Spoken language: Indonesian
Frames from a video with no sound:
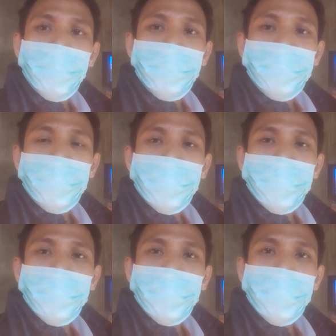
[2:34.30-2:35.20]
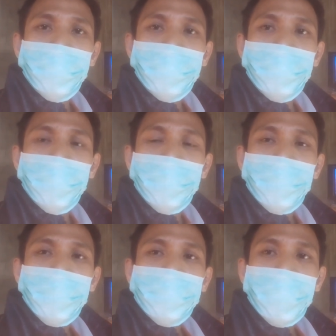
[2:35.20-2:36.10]
untuk uh,
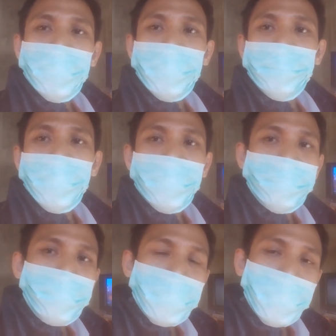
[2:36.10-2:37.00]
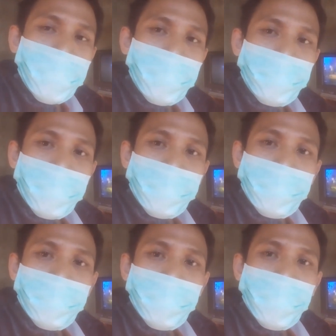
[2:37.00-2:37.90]
saat ini menyangkut pertanyaan
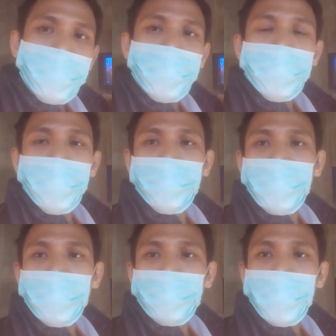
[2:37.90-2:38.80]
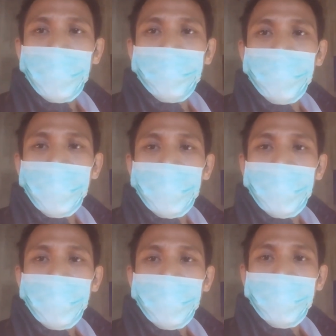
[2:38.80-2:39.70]
kenapa tim uh,
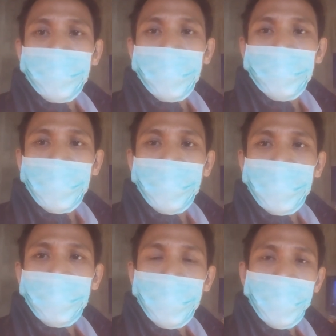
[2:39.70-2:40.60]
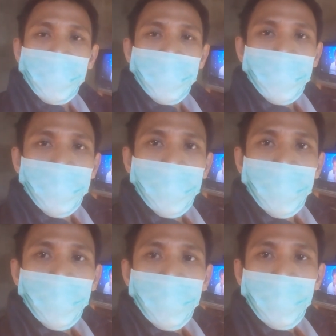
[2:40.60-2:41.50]
pin uh, belum tiba-tiba di
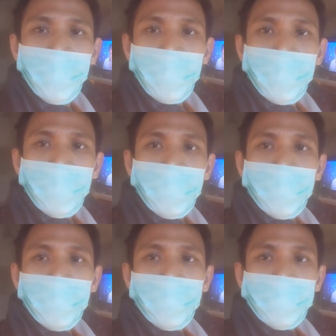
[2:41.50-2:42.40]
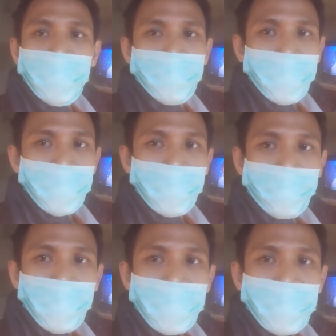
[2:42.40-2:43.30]
uh, sampai di
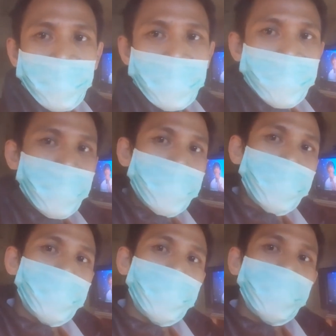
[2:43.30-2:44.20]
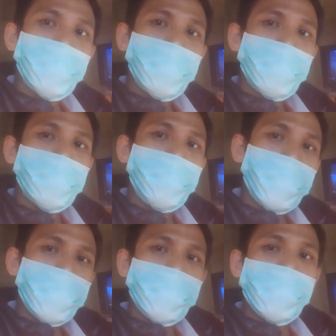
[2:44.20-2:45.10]
rumah kita masing-masing uh,
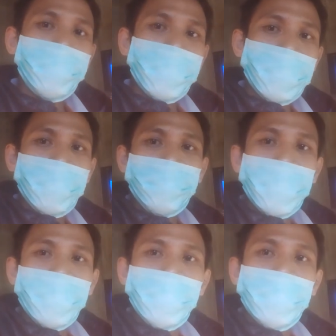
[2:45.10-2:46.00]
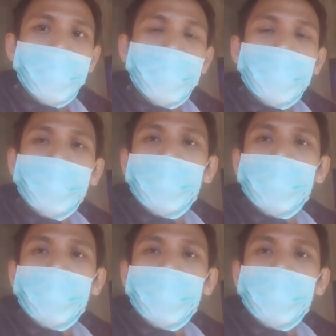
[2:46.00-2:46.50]
terima kasih selamat pagi